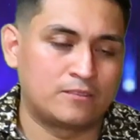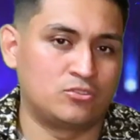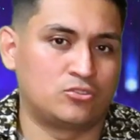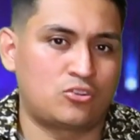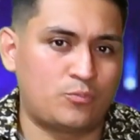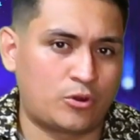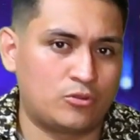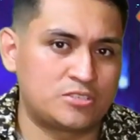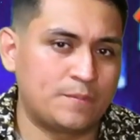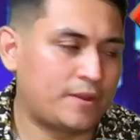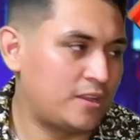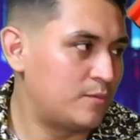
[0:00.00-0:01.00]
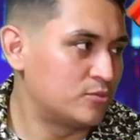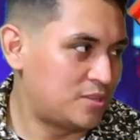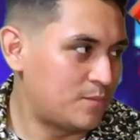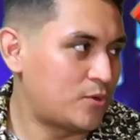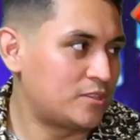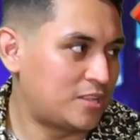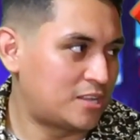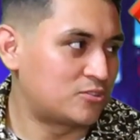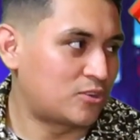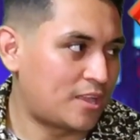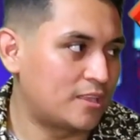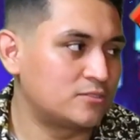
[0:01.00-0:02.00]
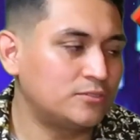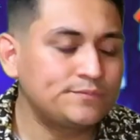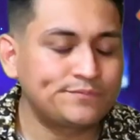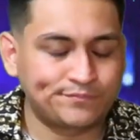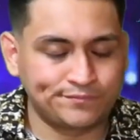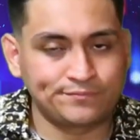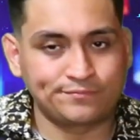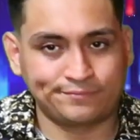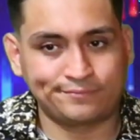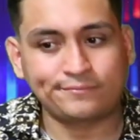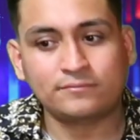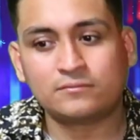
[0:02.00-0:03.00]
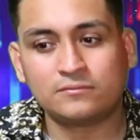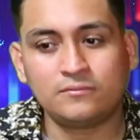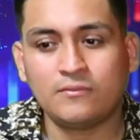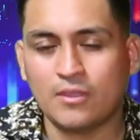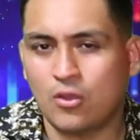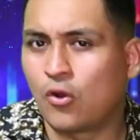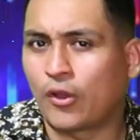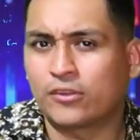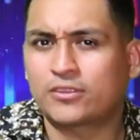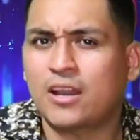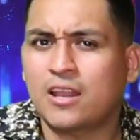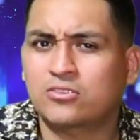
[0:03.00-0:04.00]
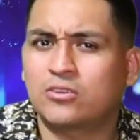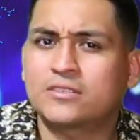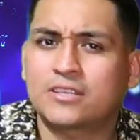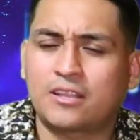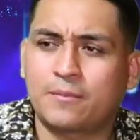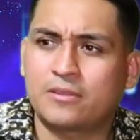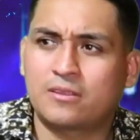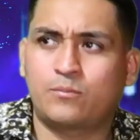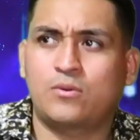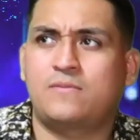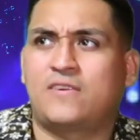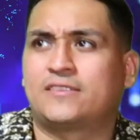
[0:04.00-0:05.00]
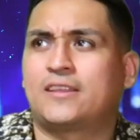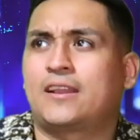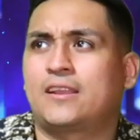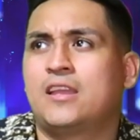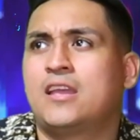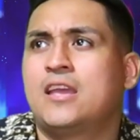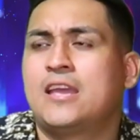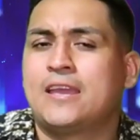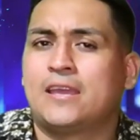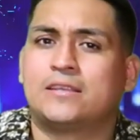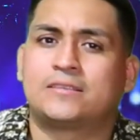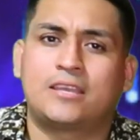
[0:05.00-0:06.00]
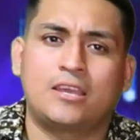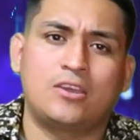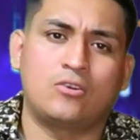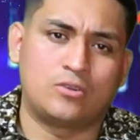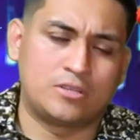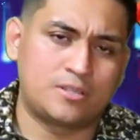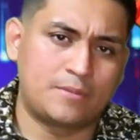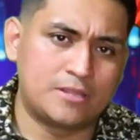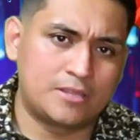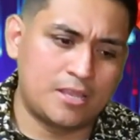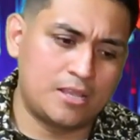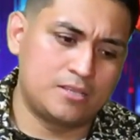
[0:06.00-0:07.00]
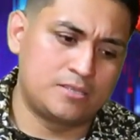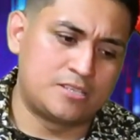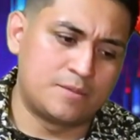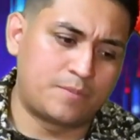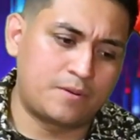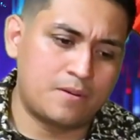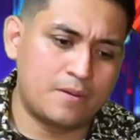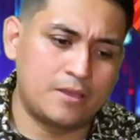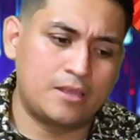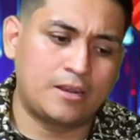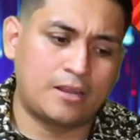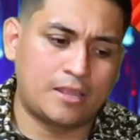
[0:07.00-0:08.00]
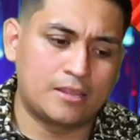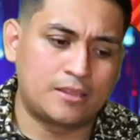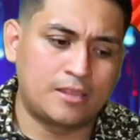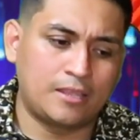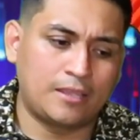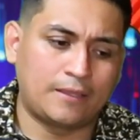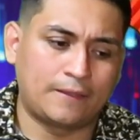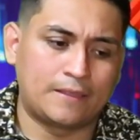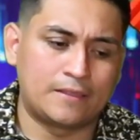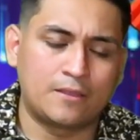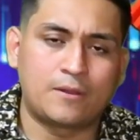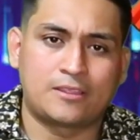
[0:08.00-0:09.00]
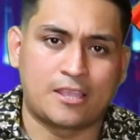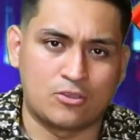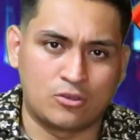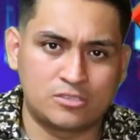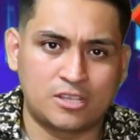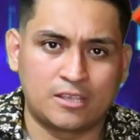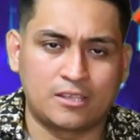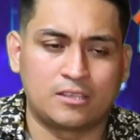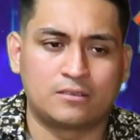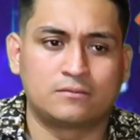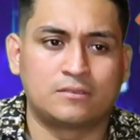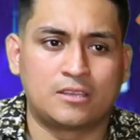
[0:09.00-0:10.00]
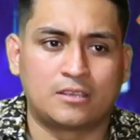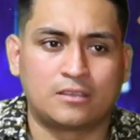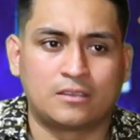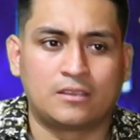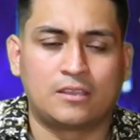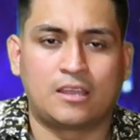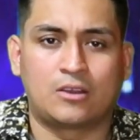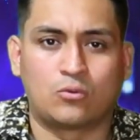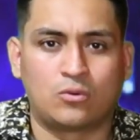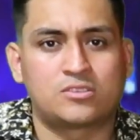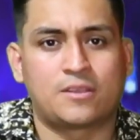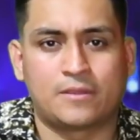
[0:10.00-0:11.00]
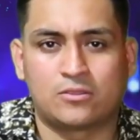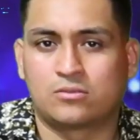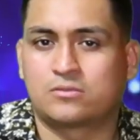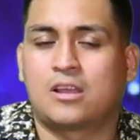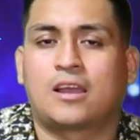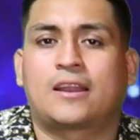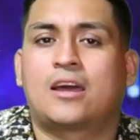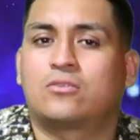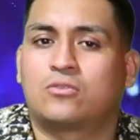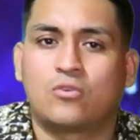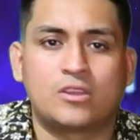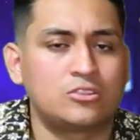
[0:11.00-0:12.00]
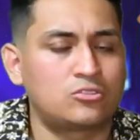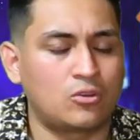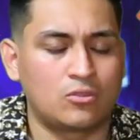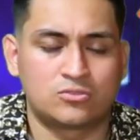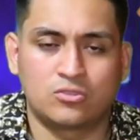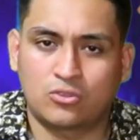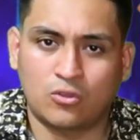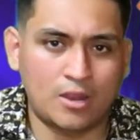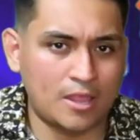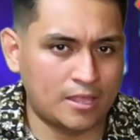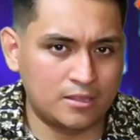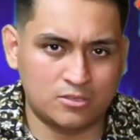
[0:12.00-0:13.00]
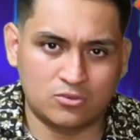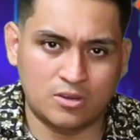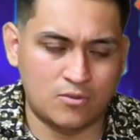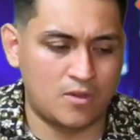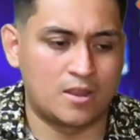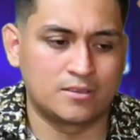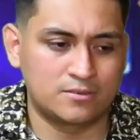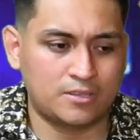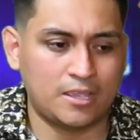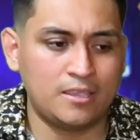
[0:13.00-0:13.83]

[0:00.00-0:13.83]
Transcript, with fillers: nosotros por eso siempre llegamos tiempo antes de las tocadas, ¿no? Sí. Ok, otra de las cosas que también te puede faltar es que honestamente siempre va a haber gente, gente batallosa en, en, algunos eventos. Aclaro, ah, no en todos, no toda la gente son iguales, ¿ok?